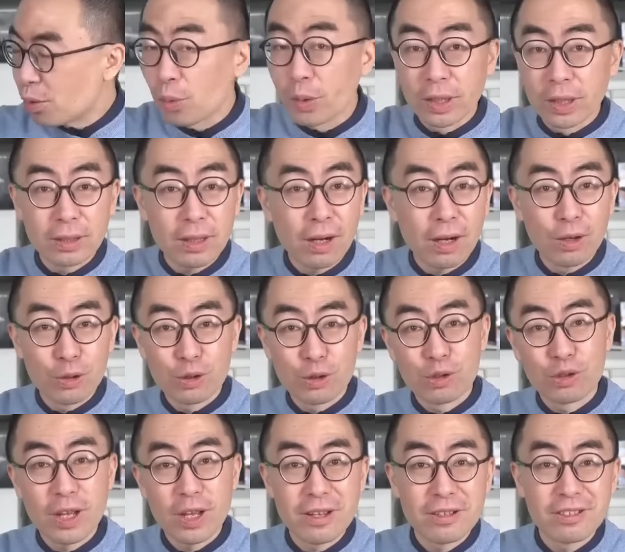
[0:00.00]
这个轨道
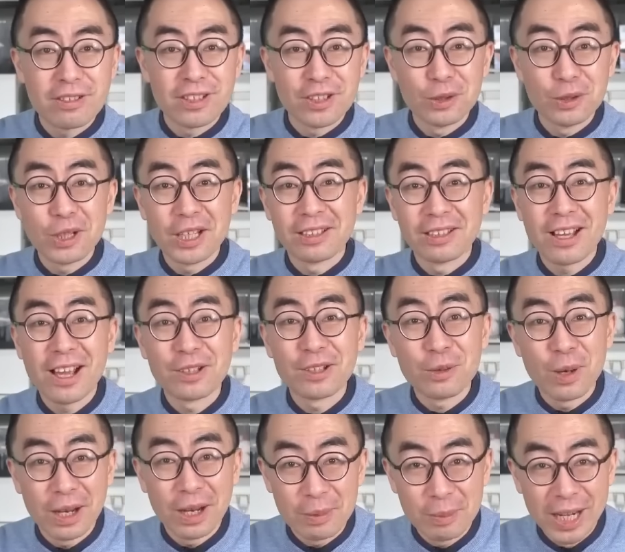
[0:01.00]
实在是有点
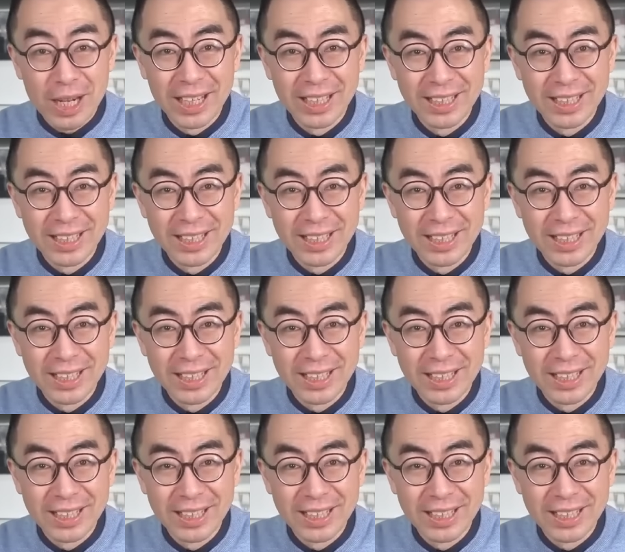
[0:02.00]
太短了